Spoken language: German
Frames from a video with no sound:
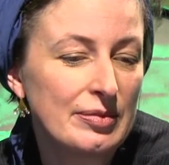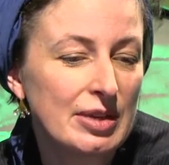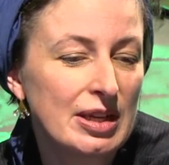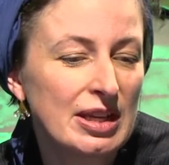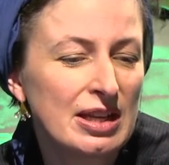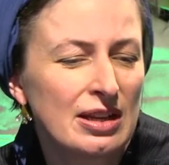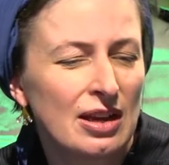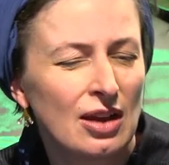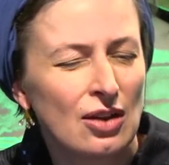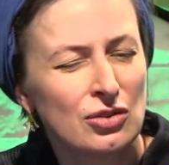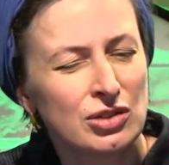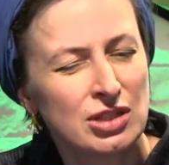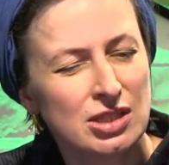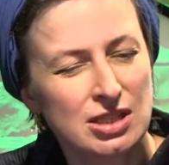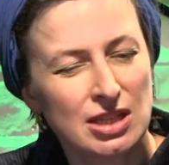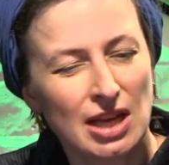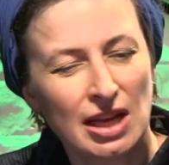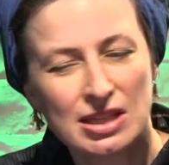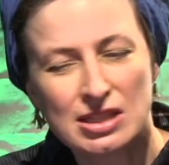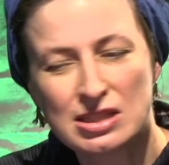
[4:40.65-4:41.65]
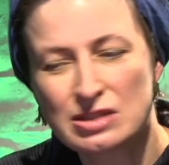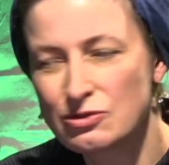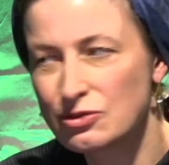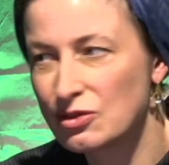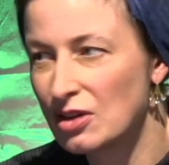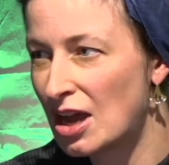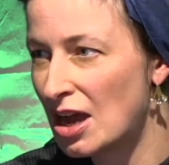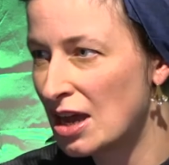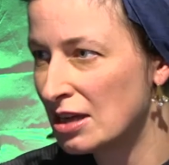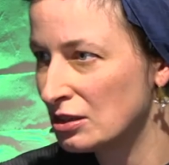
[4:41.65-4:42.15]
genau diese ganzen
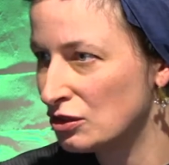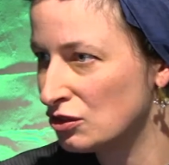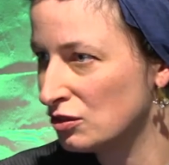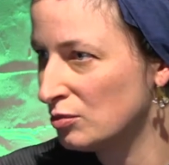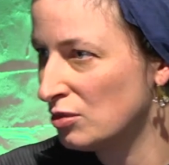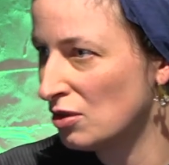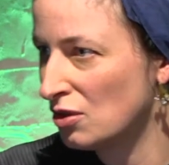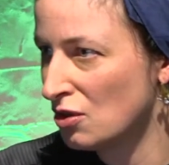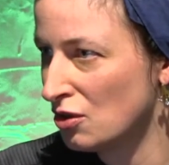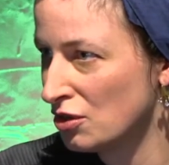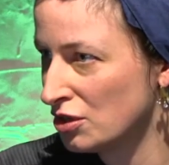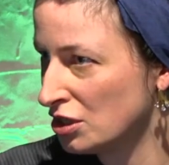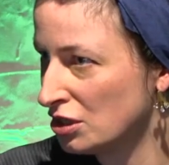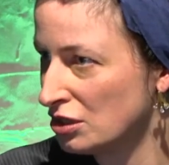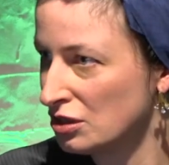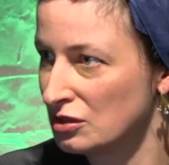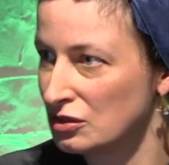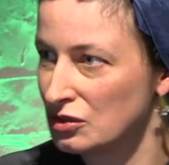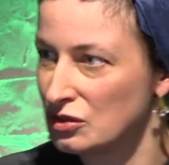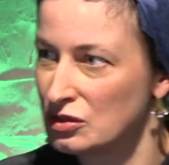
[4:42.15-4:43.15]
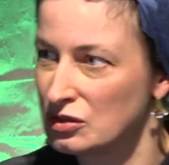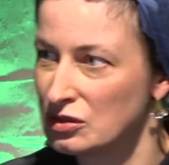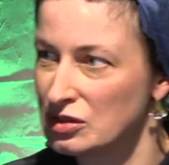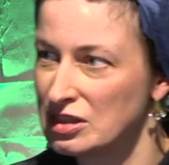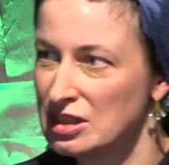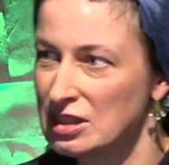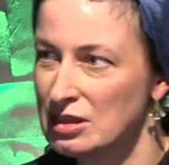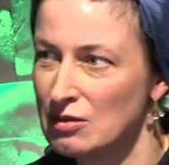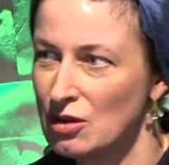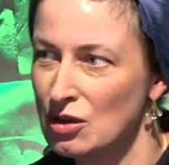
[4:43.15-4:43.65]
Fragen zu beleuchten,
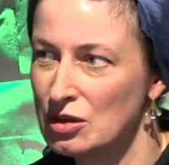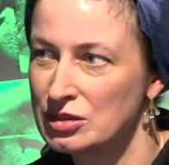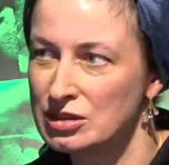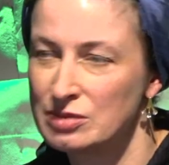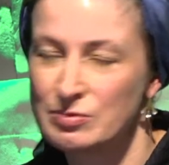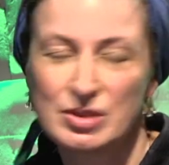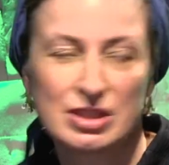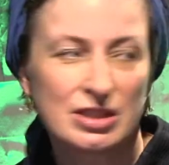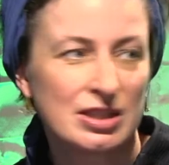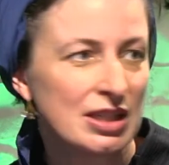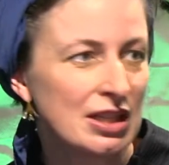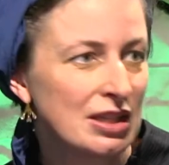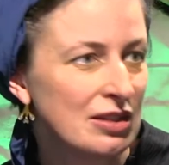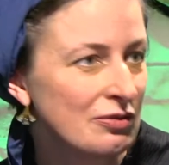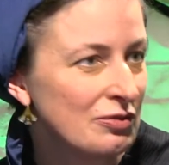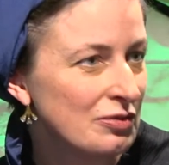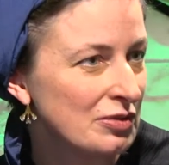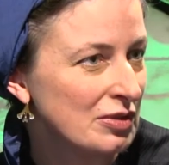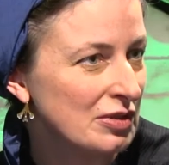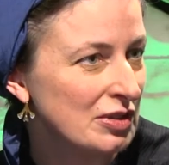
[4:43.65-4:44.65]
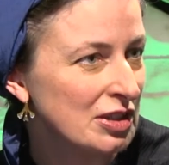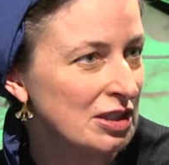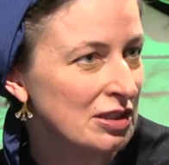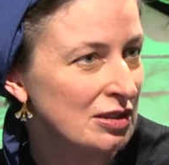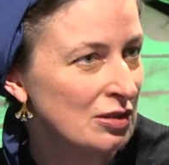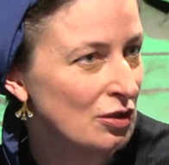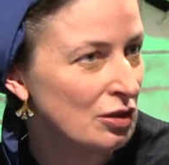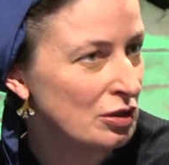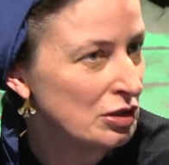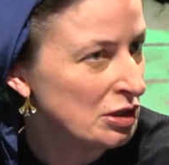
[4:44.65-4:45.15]
die Leute, mit denen,
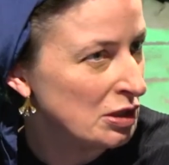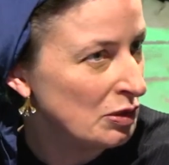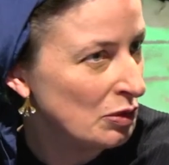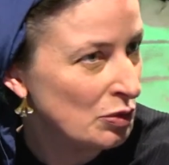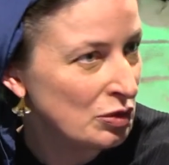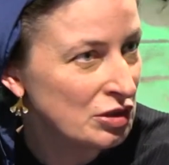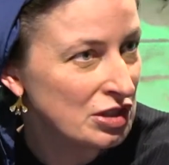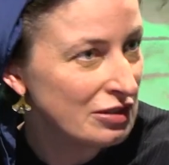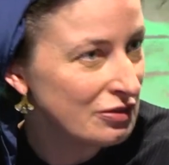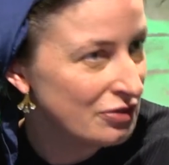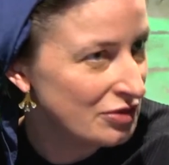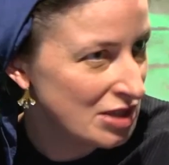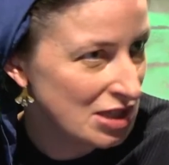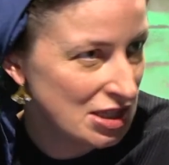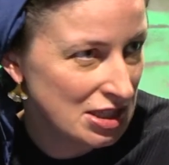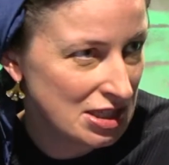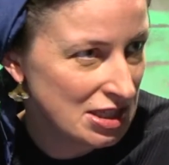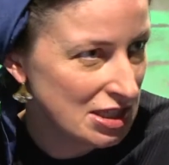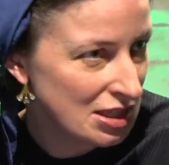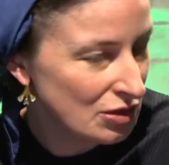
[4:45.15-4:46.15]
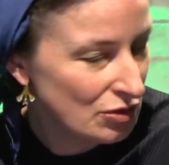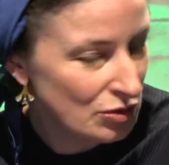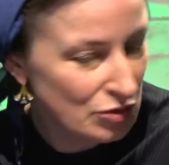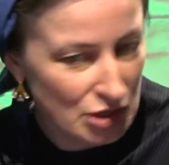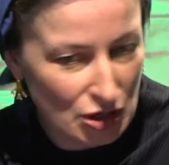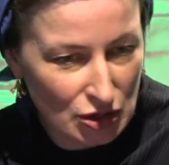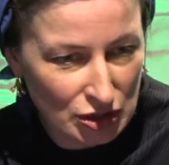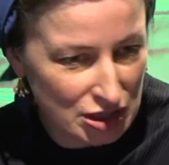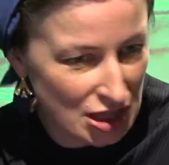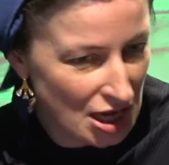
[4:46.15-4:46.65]
die dort unterwegs sind
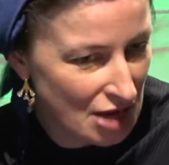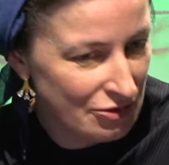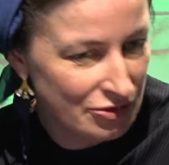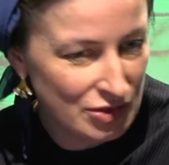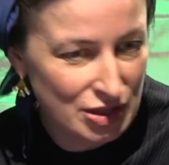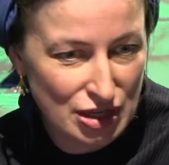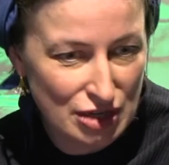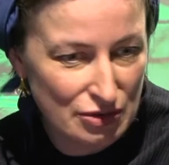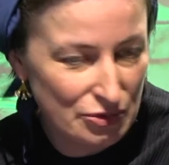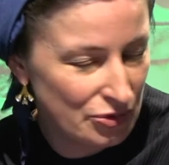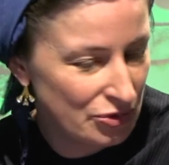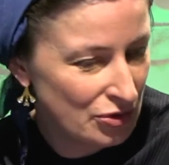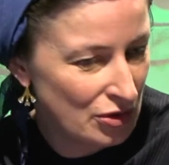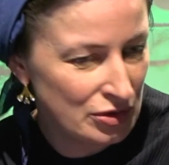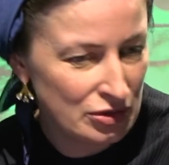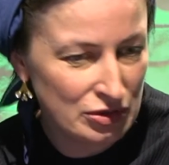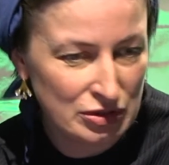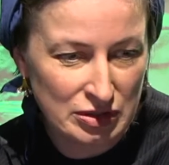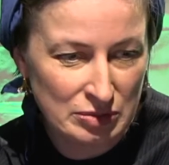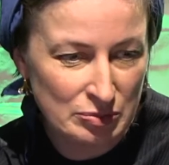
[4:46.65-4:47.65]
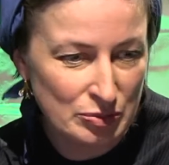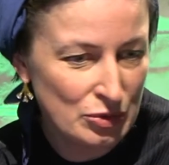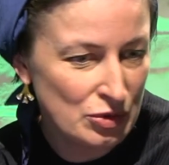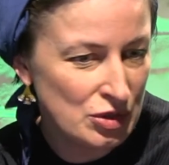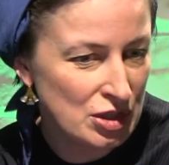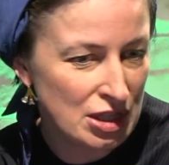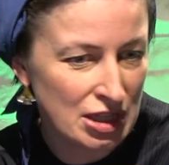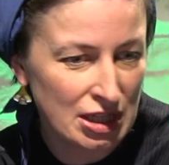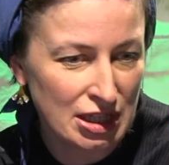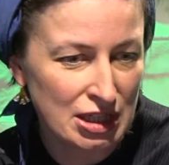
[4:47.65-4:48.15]
und auch da wieder von
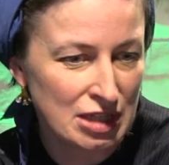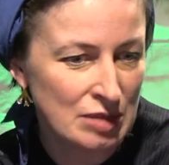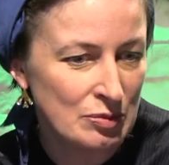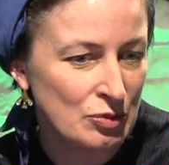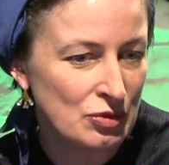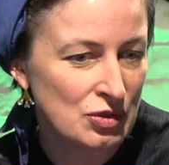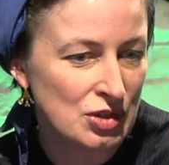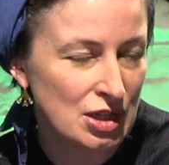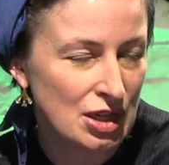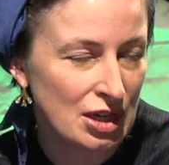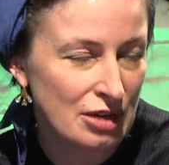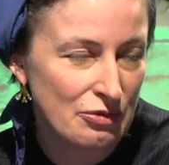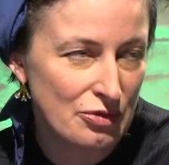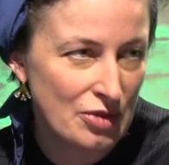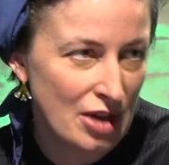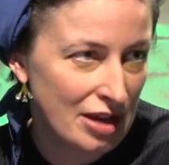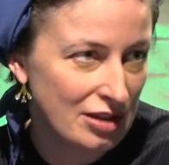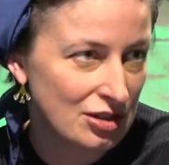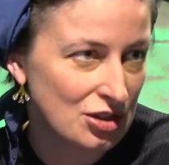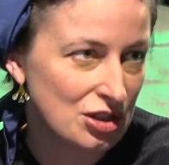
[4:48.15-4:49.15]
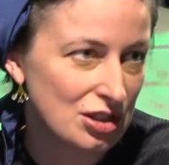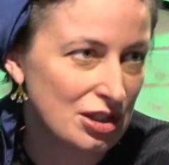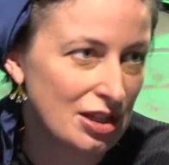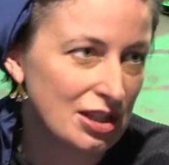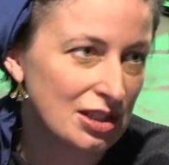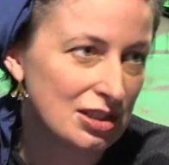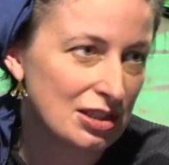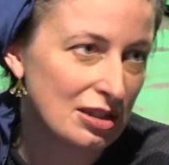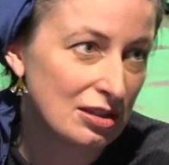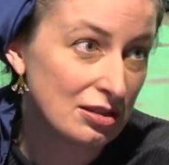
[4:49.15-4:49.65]
Musikerinnen, Musikern,
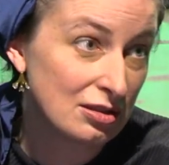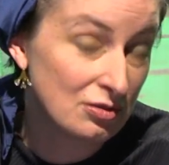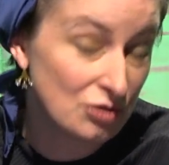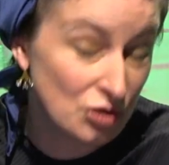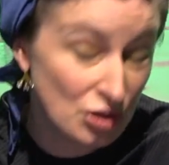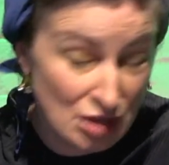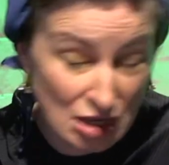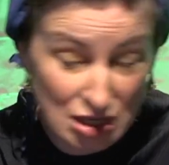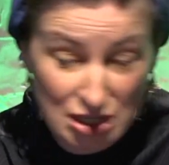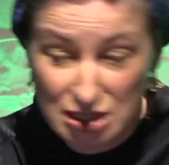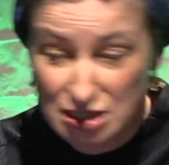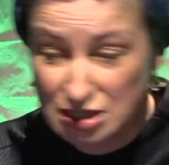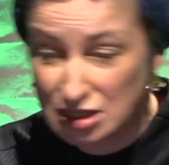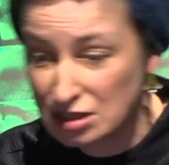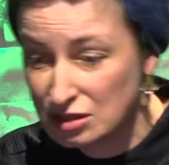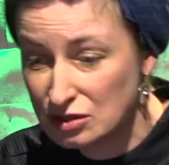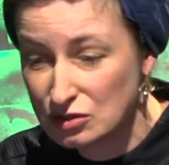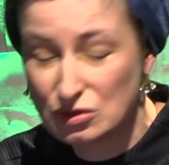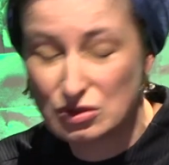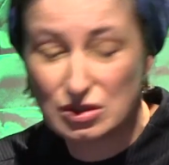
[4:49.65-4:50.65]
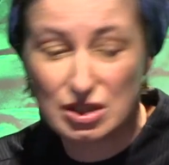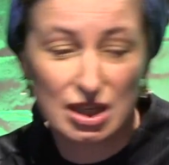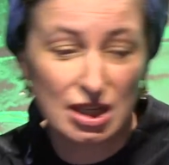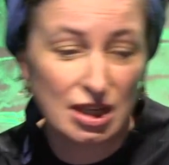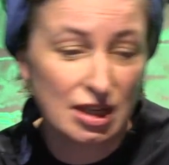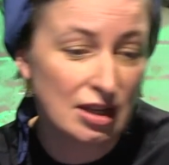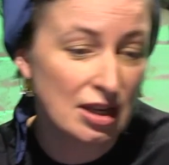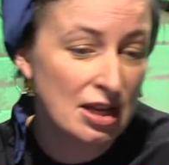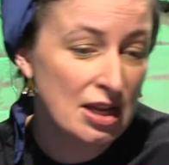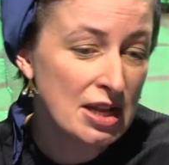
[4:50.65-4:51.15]
Veranstaltern, Journalistinnen,
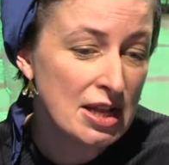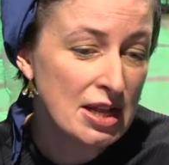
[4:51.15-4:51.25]
Kollegen,